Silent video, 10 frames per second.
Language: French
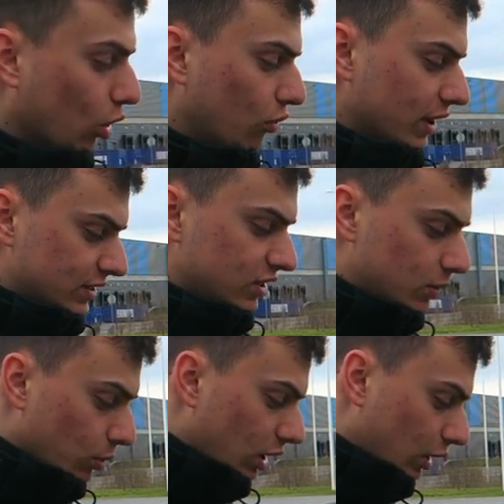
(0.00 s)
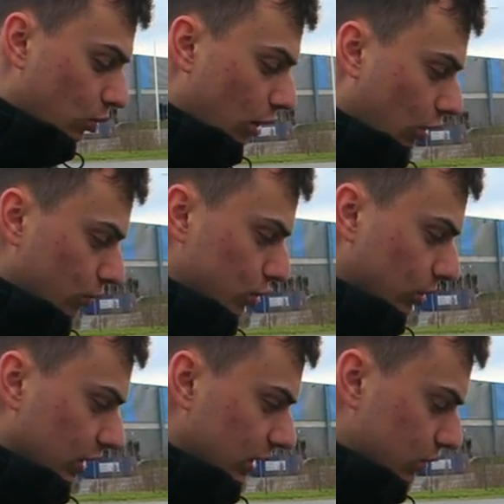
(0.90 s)
le refasse, dites-moi la couleur que vous
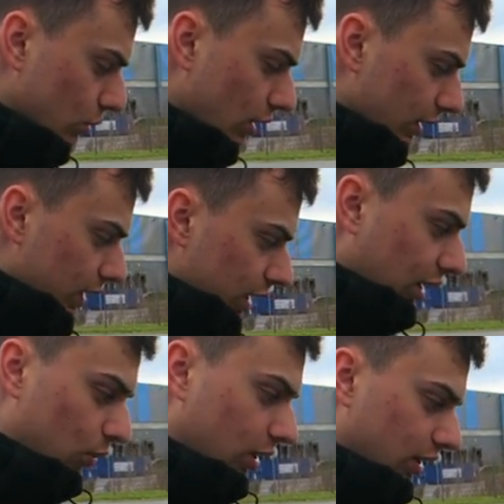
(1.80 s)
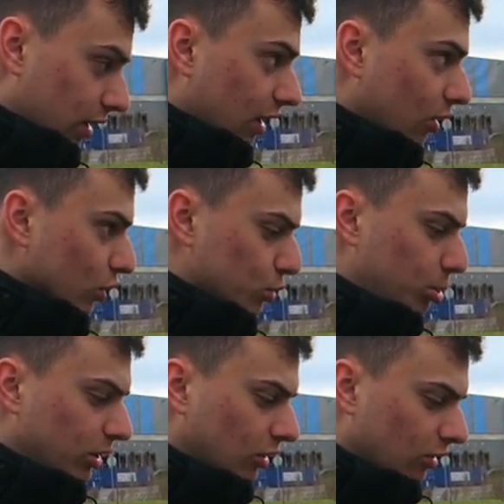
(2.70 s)
souhaitez qu'il soit. Rose. Ah ouais, un, rose
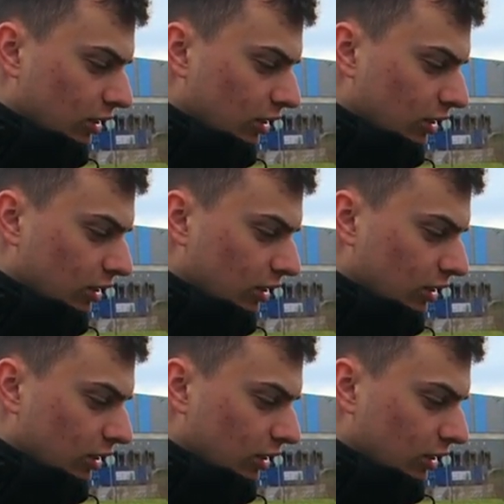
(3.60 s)
pétant.